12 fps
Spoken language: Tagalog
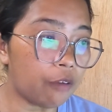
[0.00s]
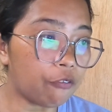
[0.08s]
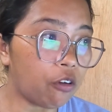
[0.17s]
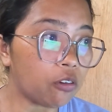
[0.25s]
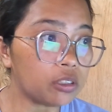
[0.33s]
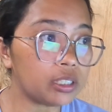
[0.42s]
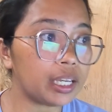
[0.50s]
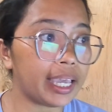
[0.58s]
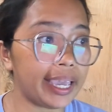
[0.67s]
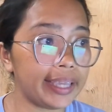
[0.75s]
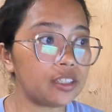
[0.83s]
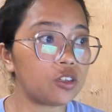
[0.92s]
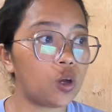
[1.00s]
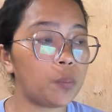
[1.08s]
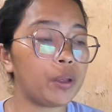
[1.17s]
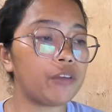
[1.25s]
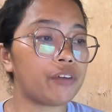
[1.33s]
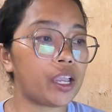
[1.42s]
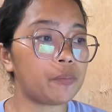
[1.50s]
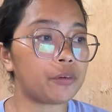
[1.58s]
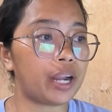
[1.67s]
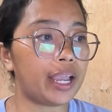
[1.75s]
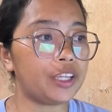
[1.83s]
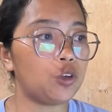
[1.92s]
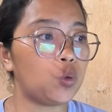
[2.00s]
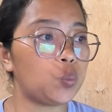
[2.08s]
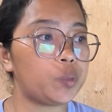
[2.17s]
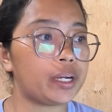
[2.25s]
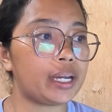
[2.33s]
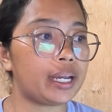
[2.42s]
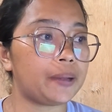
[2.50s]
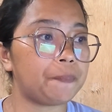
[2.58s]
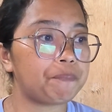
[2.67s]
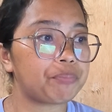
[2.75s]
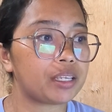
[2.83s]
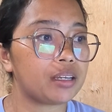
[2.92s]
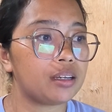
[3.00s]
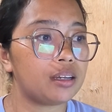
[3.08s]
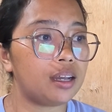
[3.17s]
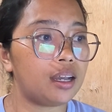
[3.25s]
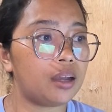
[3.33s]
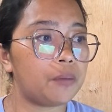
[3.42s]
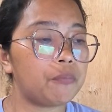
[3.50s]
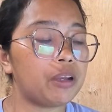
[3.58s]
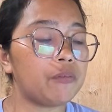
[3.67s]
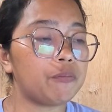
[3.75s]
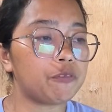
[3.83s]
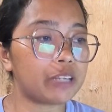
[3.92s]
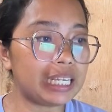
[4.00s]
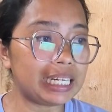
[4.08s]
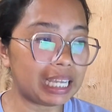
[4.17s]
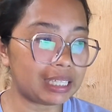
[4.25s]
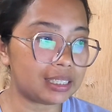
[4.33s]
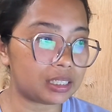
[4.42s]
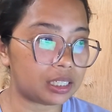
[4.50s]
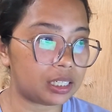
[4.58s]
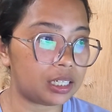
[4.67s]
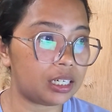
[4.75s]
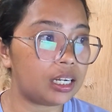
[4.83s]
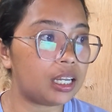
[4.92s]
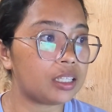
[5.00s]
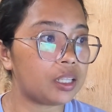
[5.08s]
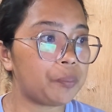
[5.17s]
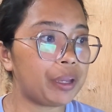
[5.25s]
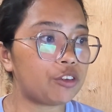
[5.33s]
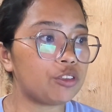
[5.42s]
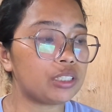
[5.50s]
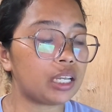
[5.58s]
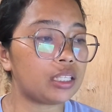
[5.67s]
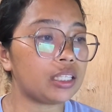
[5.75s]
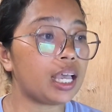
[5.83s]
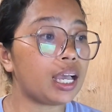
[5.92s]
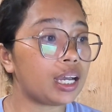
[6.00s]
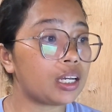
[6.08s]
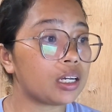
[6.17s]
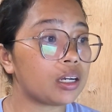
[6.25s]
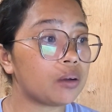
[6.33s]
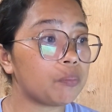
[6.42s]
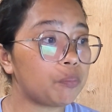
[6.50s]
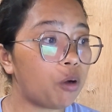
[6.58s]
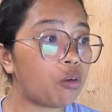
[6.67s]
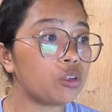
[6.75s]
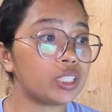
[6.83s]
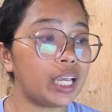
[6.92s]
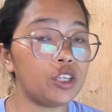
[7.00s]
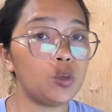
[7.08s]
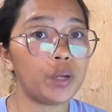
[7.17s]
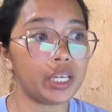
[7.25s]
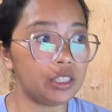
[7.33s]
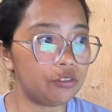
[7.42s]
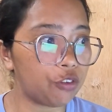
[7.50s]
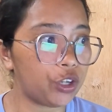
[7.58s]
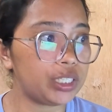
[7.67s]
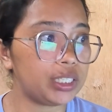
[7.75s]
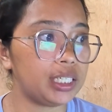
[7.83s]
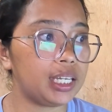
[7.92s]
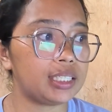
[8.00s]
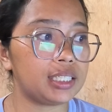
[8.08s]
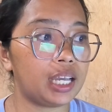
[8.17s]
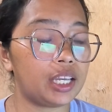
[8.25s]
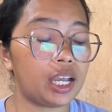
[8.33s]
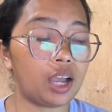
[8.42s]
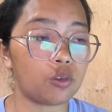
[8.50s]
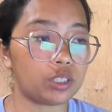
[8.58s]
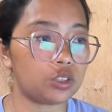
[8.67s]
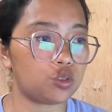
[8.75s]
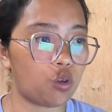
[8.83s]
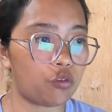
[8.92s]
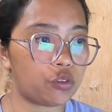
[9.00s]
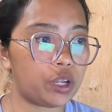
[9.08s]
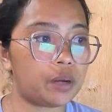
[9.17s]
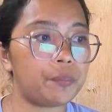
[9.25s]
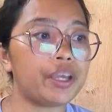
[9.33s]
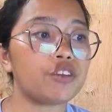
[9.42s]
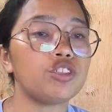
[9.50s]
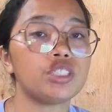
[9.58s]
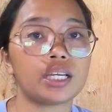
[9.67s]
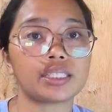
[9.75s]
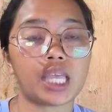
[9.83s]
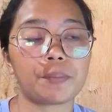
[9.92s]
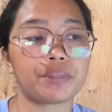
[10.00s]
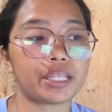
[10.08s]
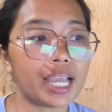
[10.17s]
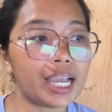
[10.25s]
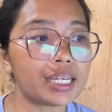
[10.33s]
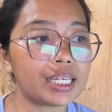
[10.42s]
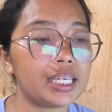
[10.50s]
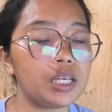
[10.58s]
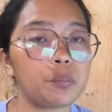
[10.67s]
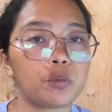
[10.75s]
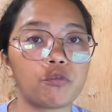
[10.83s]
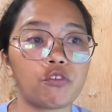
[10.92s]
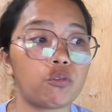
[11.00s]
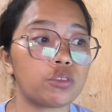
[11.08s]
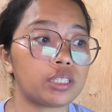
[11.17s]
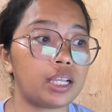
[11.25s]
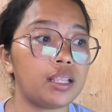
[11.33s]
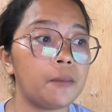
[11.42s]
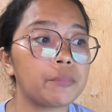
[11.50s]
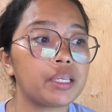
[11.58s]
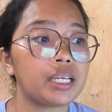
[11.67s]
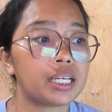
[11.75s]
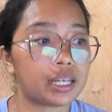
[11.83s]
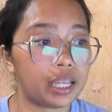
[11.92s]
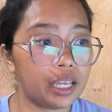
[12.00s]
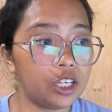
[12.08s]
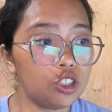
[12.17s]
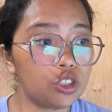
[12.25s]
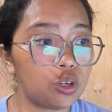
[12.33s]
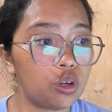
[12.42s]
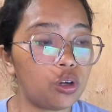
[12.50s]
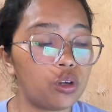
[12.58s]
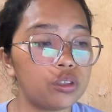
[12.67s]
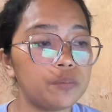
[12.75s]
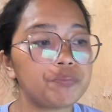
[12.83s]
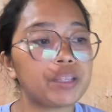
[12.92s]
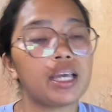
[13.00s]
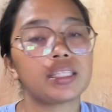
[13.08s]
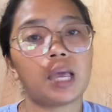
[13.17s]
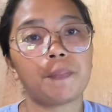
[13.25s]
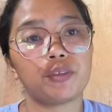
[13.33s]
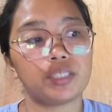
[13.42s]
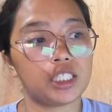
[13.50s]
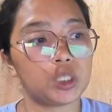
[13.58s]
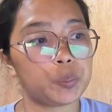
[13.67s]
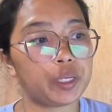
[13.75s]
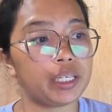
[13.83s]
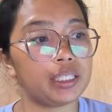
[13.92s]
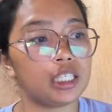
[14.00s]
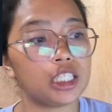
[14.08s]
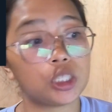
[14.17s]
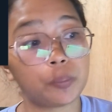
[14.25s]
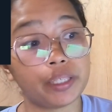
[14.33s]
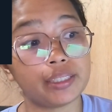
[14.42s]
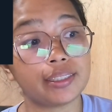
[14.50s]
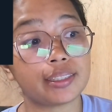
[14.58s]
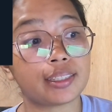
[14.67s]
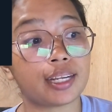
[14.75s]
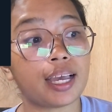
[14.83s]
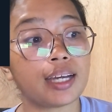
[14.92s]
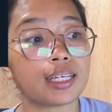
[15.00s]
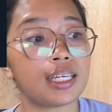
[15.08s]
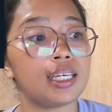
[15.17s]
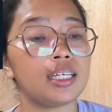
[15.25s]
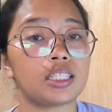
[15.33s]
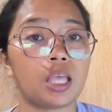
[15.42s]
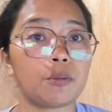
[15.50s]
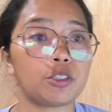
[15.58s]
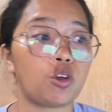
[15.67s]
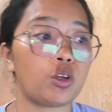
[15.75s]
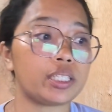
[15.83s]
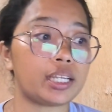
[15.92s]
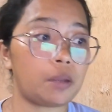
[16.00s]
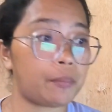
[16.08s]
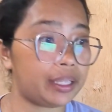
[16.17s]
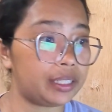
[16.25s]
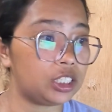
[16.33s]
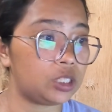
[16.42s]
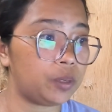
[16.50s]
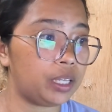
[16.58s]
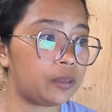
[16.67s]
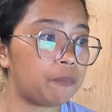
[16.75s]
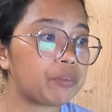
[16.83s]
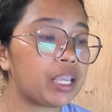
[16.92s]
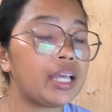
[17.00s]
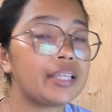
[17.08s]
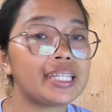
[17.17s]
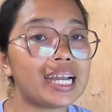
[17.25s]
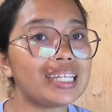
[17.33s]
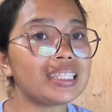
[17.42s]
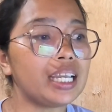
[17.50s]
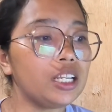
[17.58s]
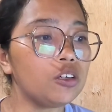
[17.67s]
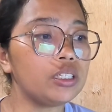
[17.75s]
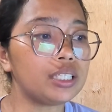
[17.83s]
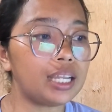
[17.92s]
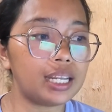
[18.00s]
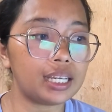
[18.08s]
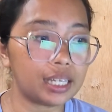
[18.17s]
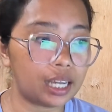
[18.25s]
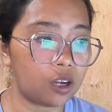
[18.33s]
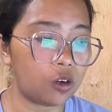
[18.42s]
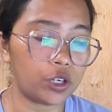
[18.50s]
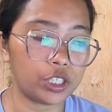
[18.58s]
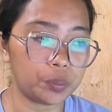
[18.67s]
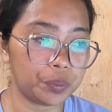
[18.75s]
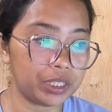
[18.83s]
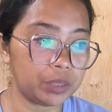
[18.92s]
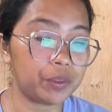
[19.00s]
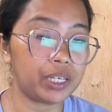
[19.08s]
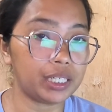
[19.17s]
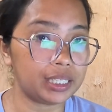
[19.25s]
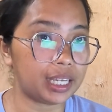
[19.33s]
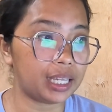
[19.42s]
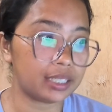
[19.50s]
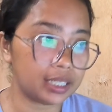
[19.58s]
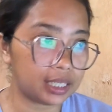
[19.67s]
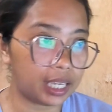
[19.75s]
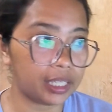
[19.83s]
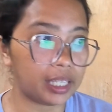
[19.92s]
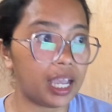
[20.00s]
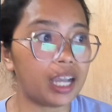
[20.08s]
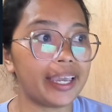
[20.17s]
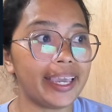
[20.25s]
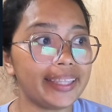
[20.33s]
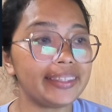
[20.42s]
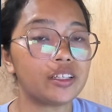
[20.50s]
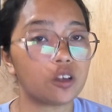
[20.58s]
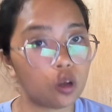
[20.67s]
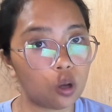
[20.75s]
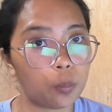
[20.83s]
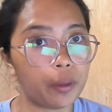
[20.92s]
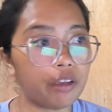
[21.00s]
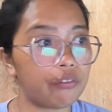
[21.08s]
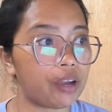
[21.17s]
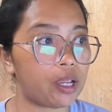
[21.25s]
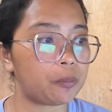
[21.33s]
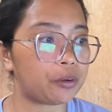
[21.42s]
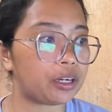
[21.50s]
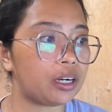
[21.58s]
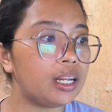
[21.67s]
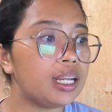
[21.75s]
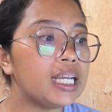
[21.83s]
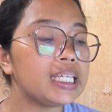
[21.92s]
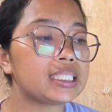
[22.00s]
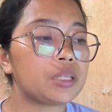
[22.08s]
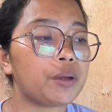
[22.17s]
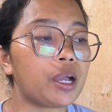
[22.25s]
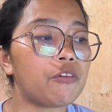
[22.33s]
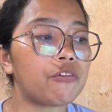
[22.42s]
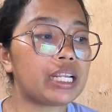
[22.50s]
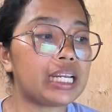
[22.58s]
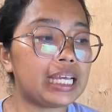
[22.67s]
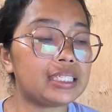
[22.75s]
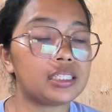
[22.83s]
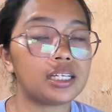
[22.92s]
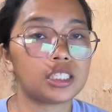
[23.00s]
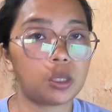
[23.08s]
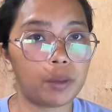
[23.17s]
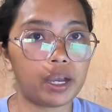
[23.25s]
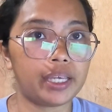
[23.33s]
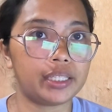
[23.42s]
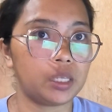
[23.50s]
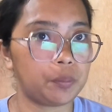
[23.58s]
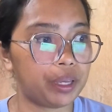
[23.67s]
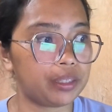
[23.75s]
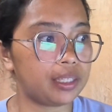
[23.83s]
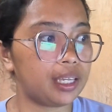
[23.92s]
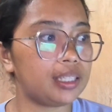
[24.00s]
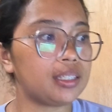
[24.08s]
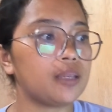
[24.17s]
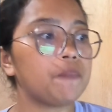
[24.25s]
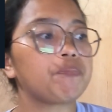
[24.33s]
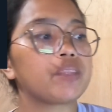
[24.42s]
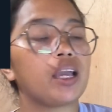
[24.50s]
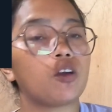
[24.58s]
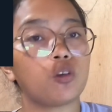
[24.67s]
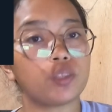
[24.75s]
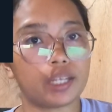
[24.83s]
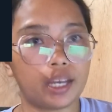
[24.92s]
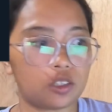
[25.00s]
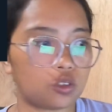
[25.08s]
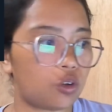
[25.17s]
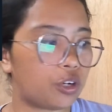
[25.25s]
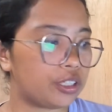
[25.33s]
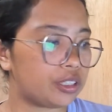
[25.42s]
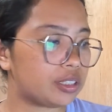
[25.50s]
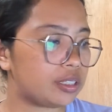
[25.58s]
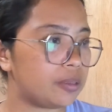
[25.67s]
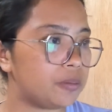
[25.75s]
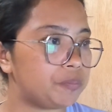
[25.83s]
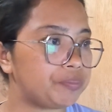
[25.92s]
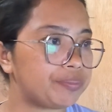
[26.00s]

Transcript: ang focus ng ENCO by Fiber ay yung mga uh, freelancer na meron siya na focus ay yung mga invoicing at saka yung accounting software. Meron siyang time tracking, proposal creation, tapos expense, tracking, tapos contract management. Naka-tailored talaga or specifically naka-design ang end by Fiber sa mga freelancers, sa mga independent contractors.